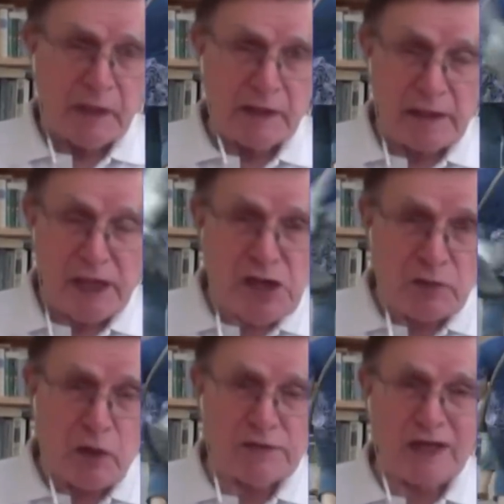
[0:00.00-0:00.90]
Для
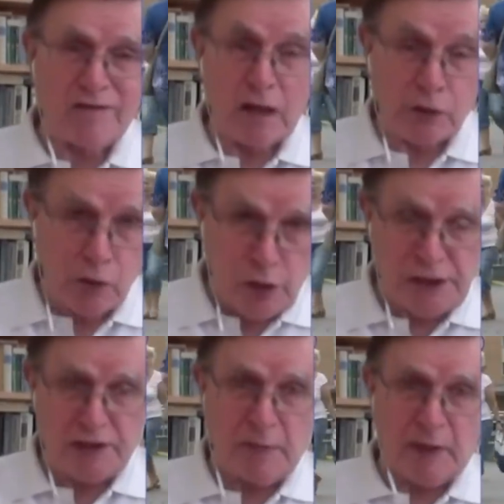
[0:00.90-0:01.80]
чего взорвал,
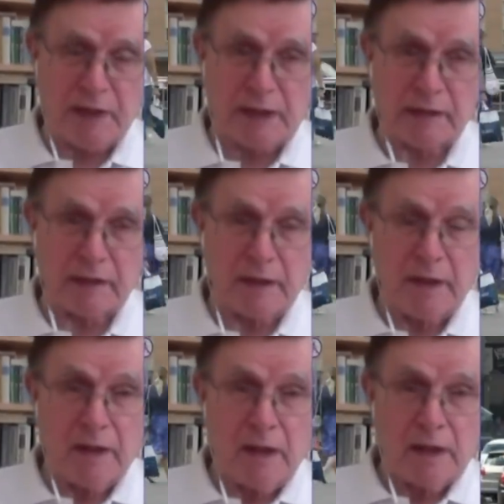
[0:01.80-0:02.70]
тоже непонятно.
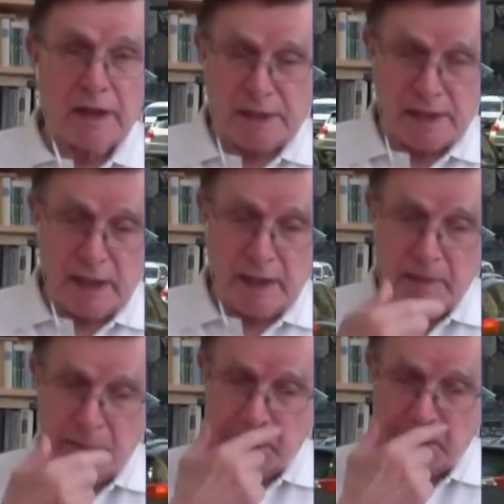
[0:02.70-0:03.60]

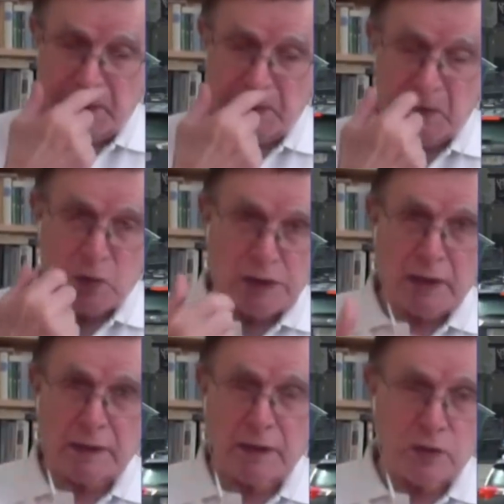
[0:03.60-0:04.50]
Хотя э,
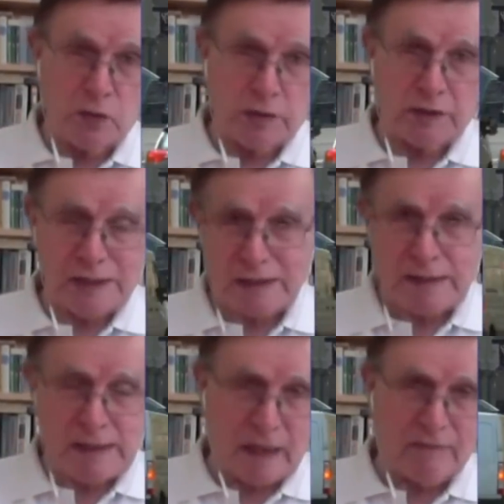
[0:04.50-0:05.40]
уже идут, так
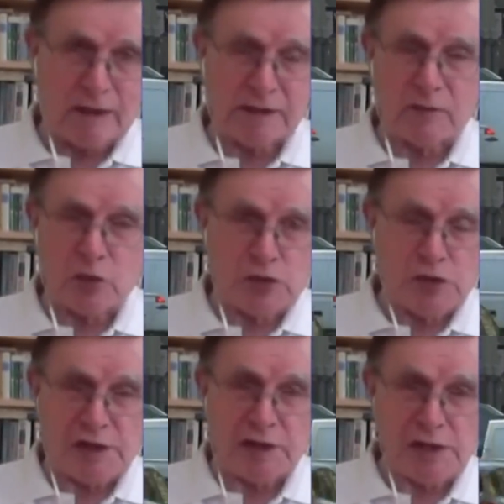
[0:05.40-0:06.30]
сказать, захваты
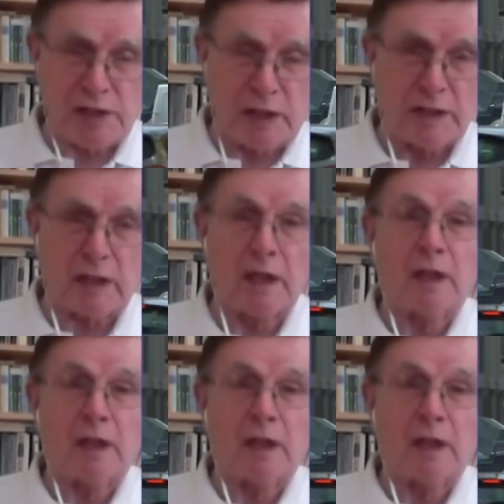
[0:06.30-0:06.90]
госучреждений,